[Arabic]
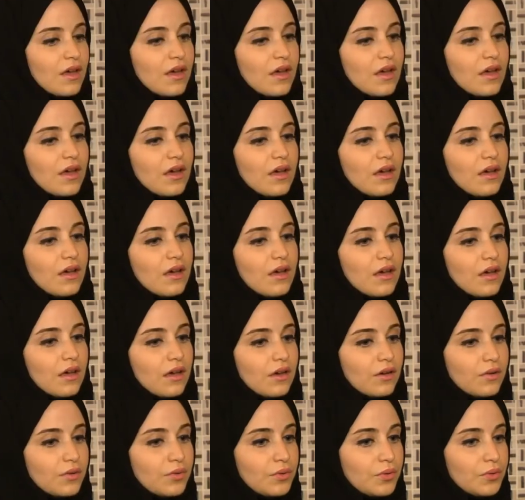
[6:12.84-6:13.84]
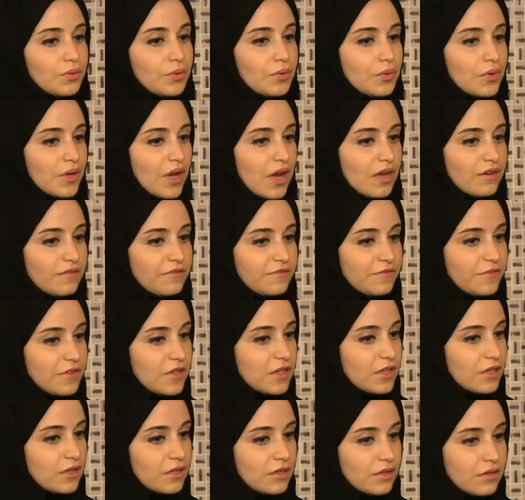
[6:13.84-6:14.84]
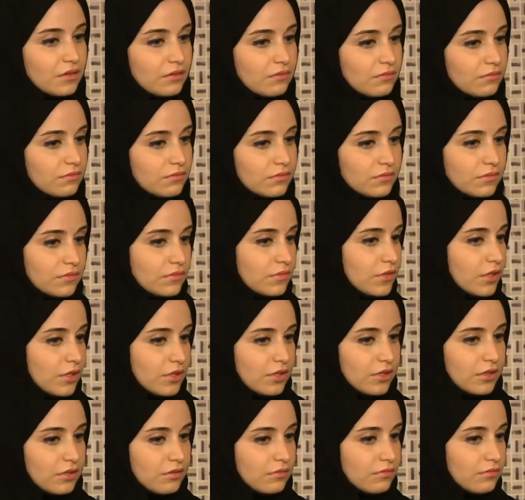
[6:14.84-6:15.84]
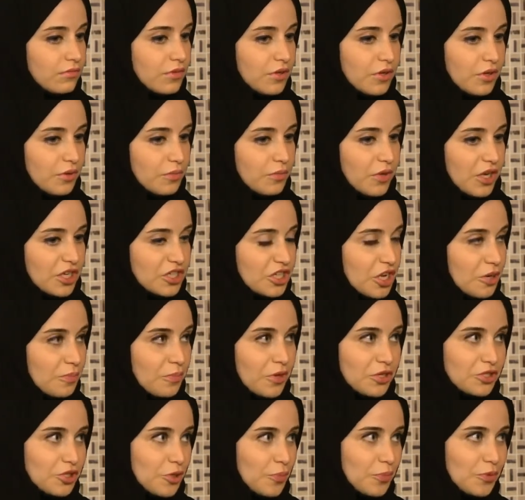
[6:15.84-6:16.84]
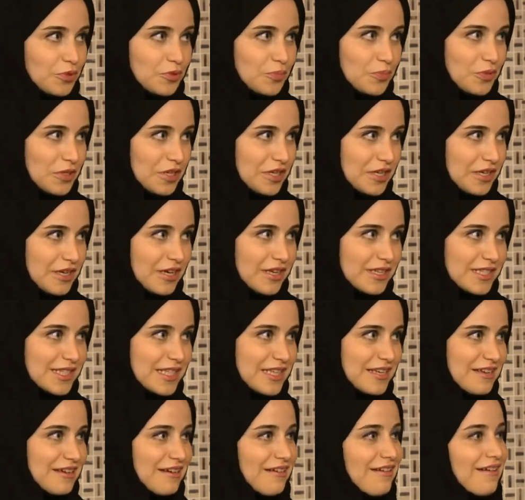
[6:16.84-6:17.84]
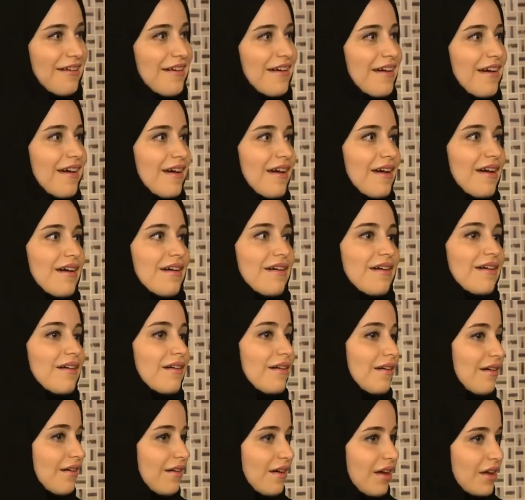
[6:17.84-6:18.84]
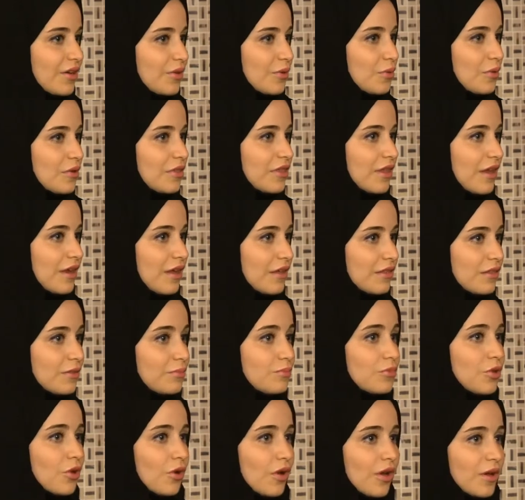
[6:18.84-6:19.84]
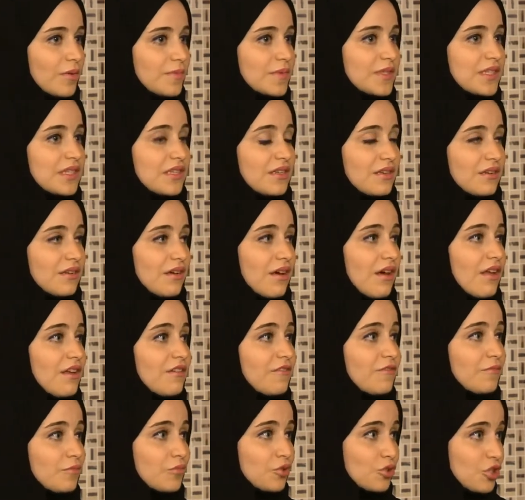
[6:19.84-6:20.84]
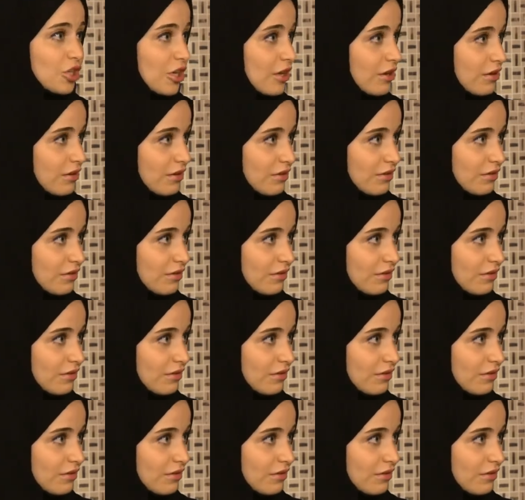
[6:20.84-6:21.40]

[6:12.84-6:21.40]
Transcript: آه هو كان في يعني عشان ما جاوبك بانحيازيه خلينا نقول 350 ألف مشارك